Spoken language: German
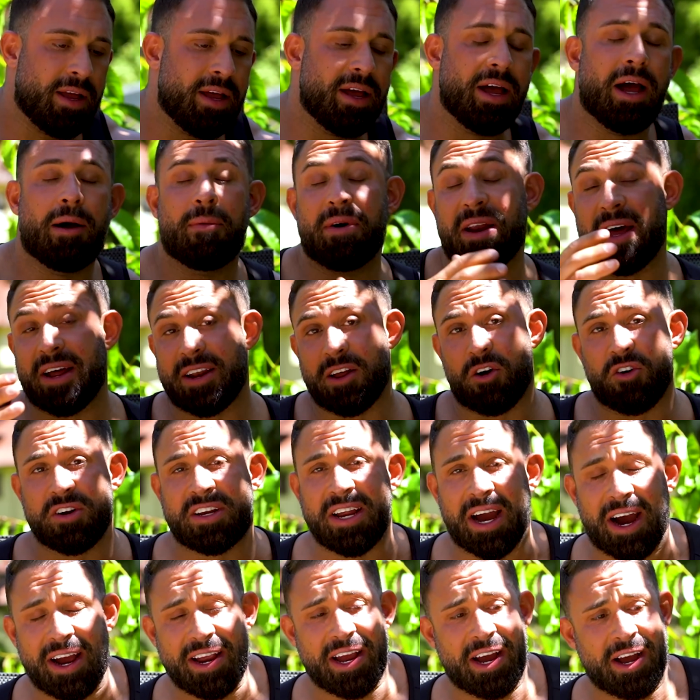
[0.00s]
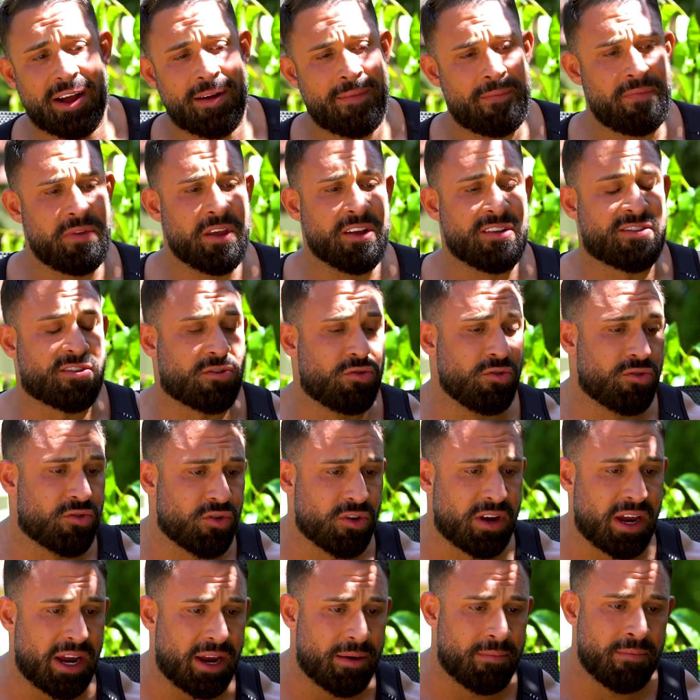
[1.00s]
Aber leider auch die Eier, es
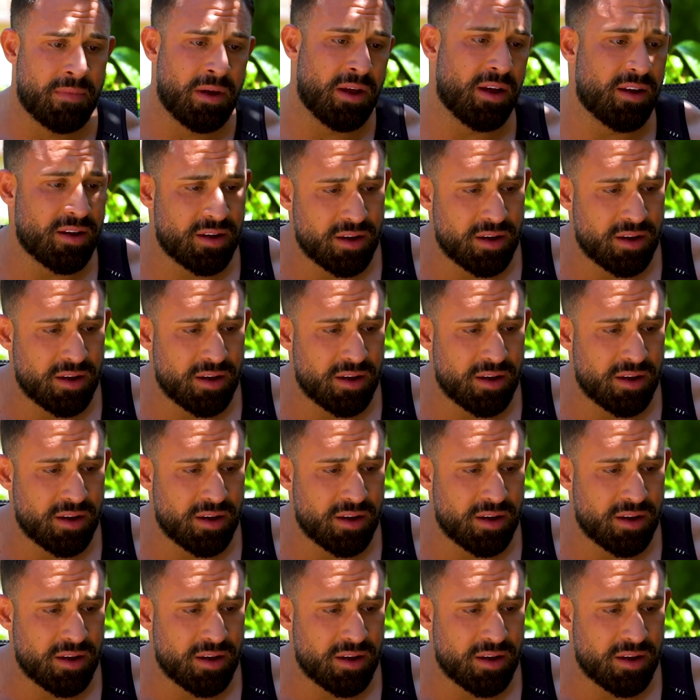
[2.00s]
zuzugeben,